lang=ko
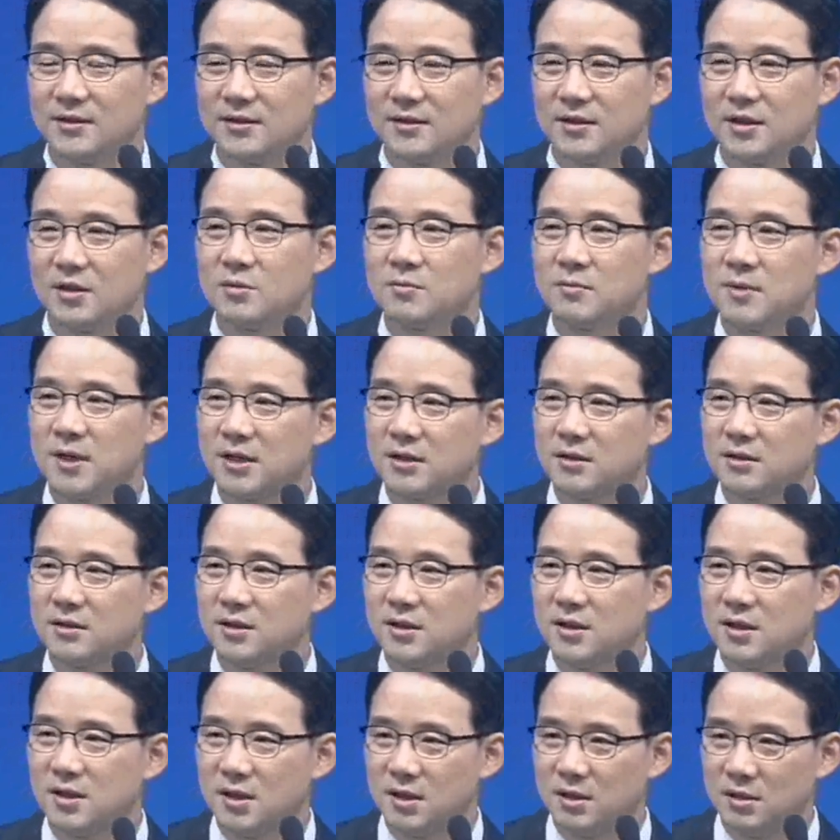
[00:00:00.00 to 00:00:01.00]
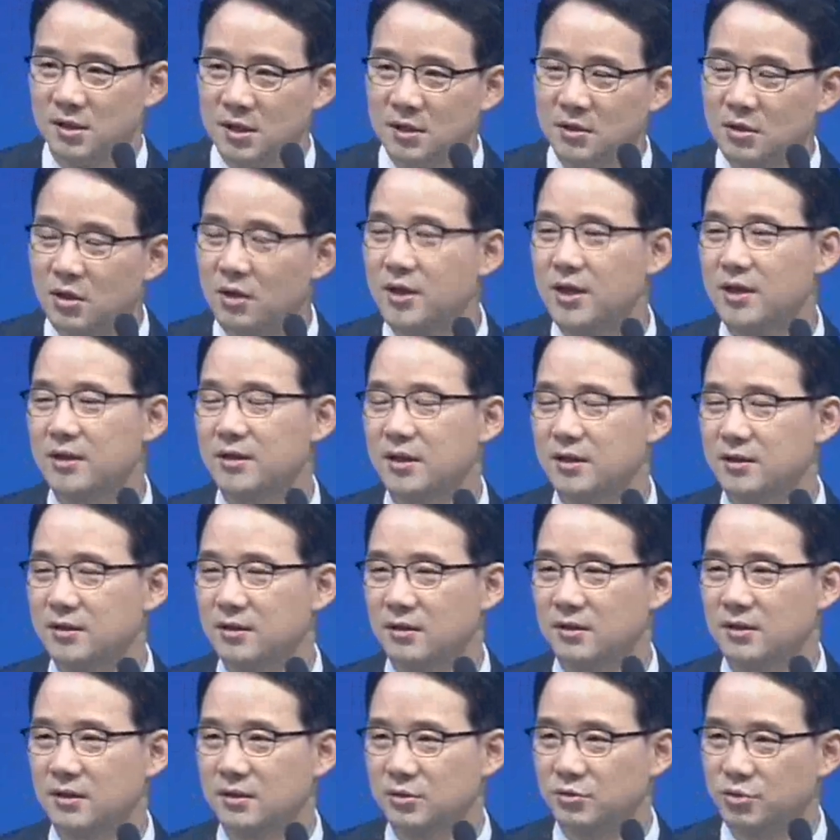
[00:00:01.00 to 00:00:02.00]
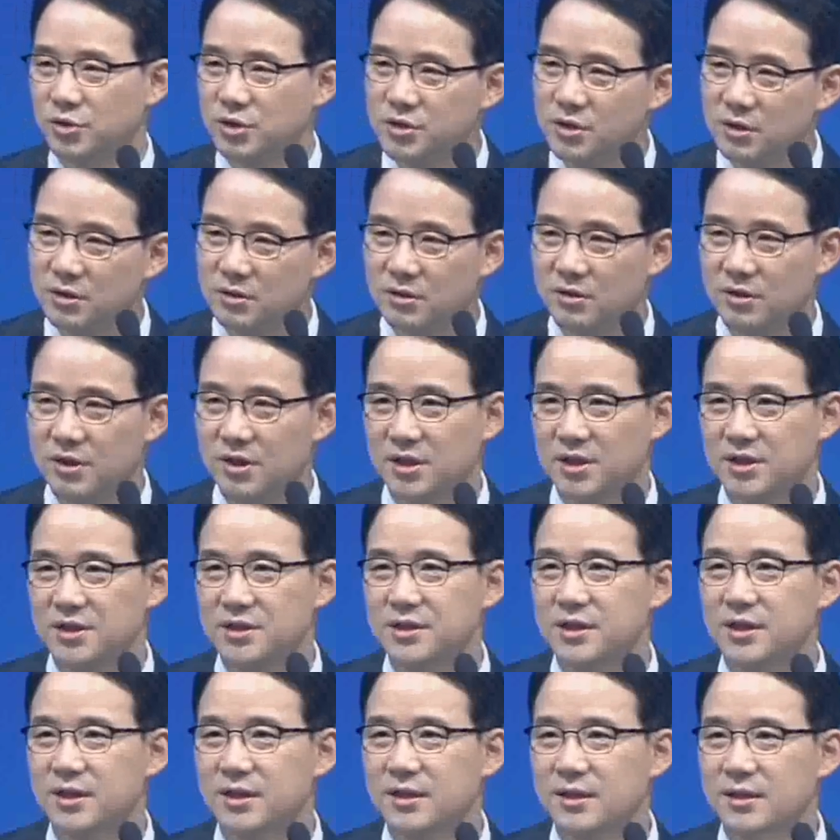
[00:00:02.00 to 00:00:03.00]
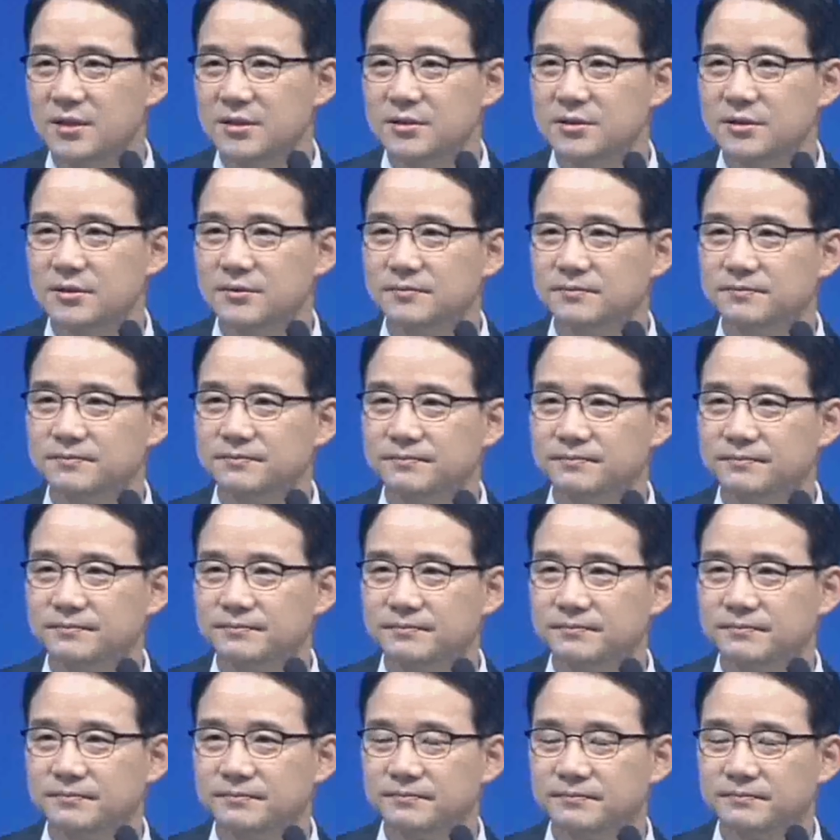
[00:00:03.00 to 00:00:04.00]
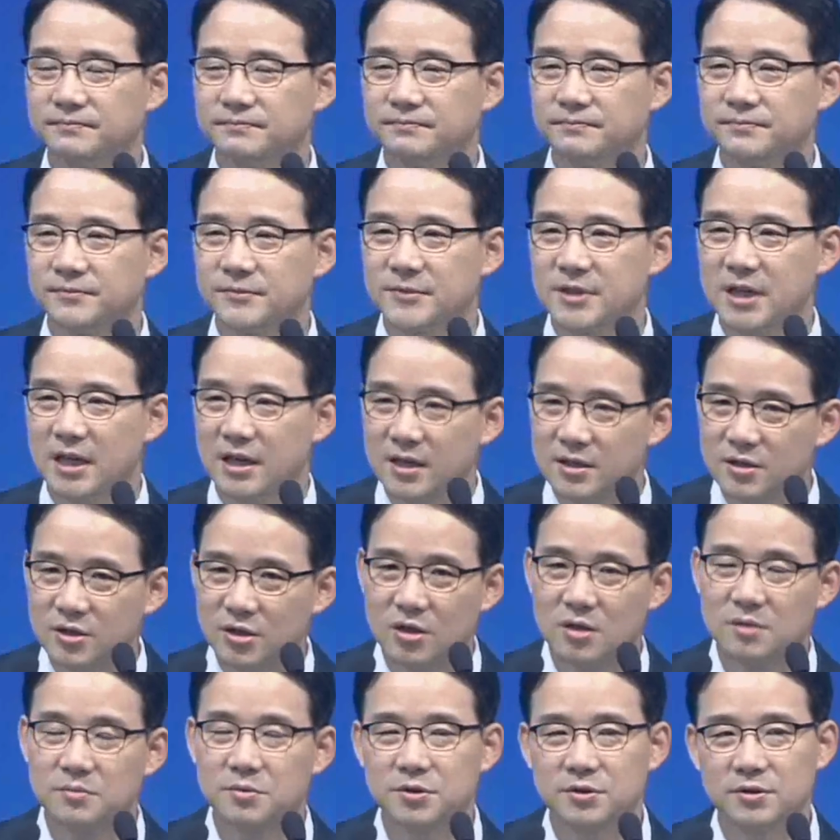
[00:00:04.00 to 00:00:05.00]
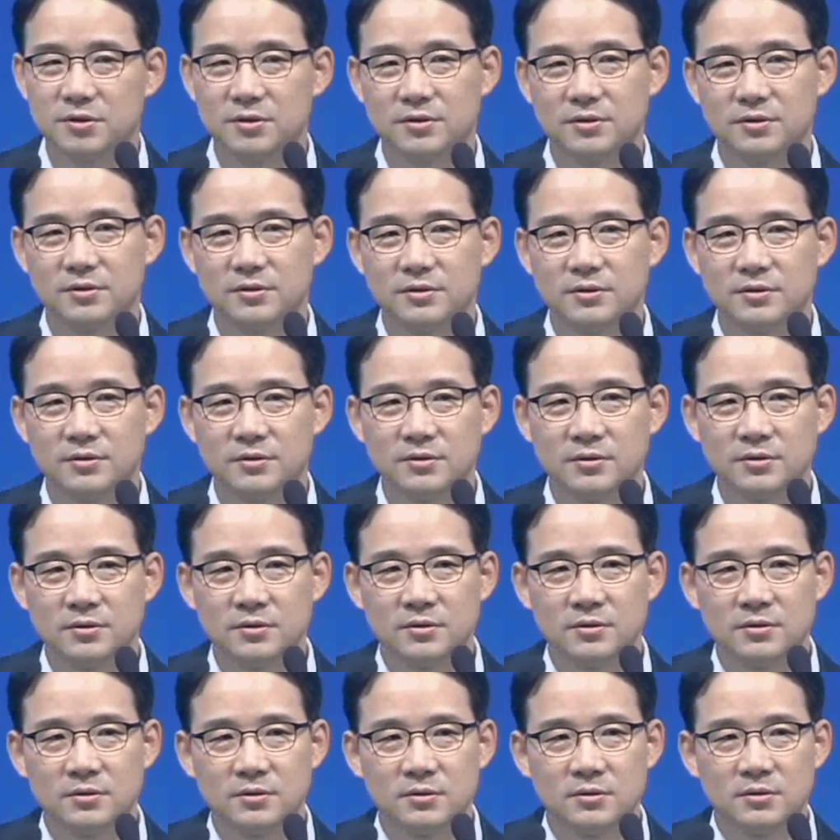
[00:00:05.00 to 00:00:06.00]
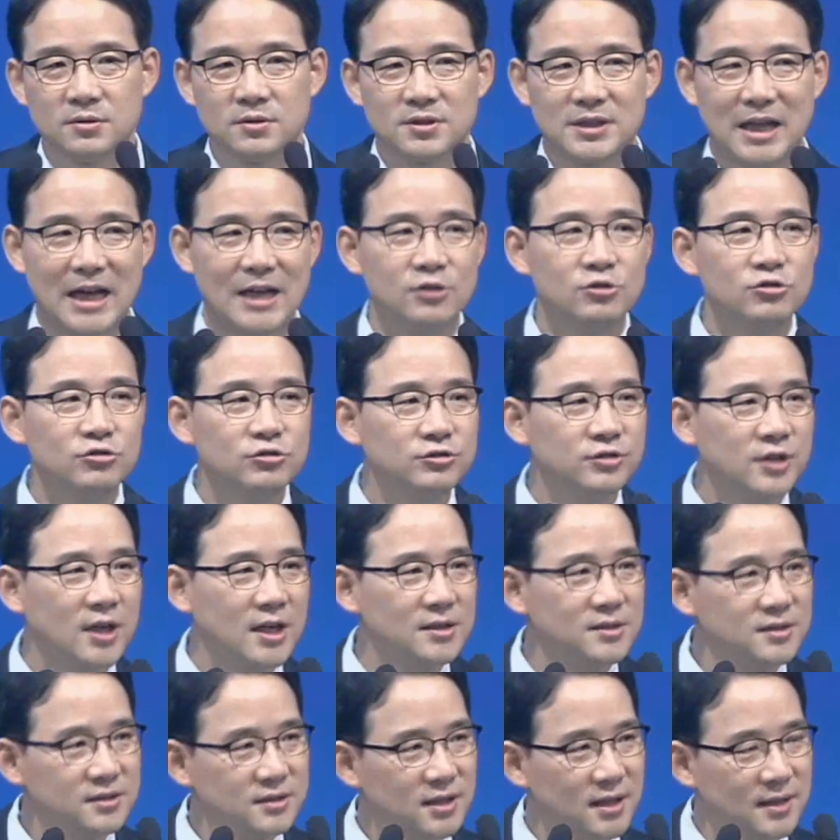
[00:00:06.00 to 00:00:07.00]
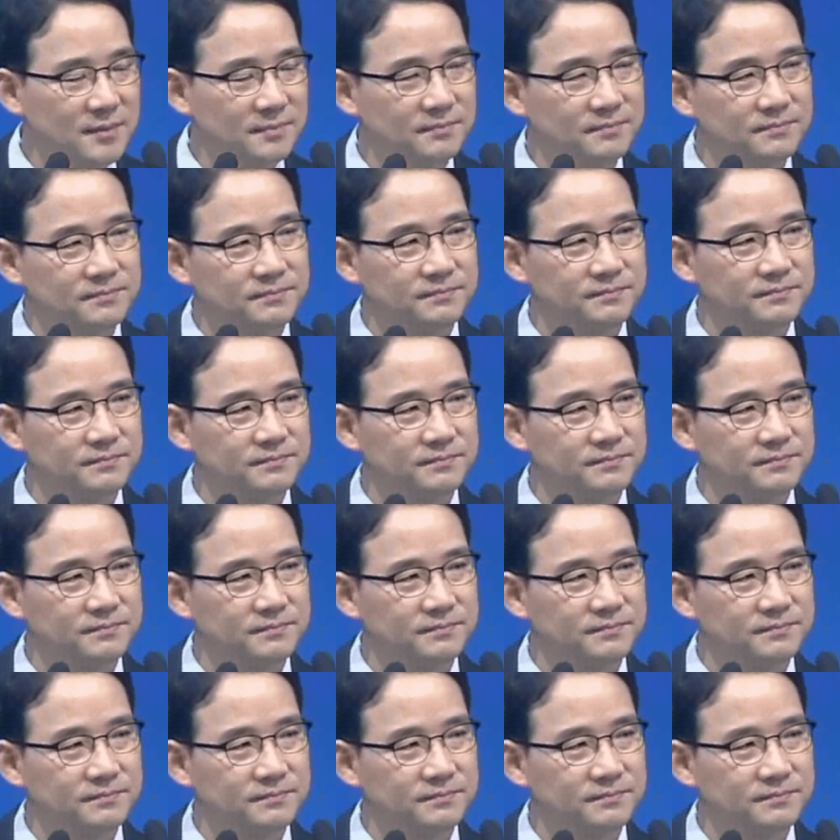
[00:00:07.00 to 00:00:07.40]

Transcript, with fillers: 그래서 막 인터넷에서 뒤적거리기 시작하죠. 사랑 여러분, 단순한 삶,